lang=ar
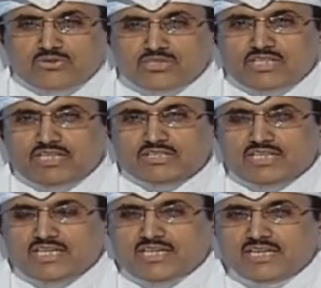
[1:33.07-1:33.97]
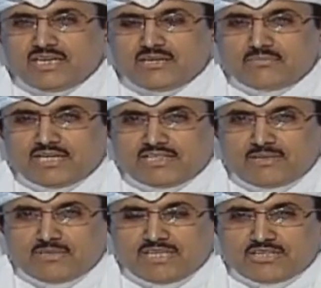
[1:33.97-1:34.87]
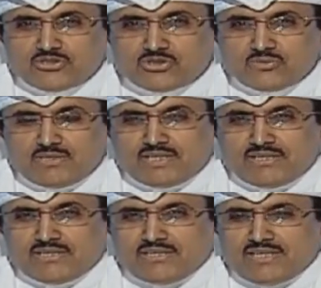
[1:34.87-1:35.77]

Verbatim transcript: انه يصير هالشيء بعد عمليات السمنه؟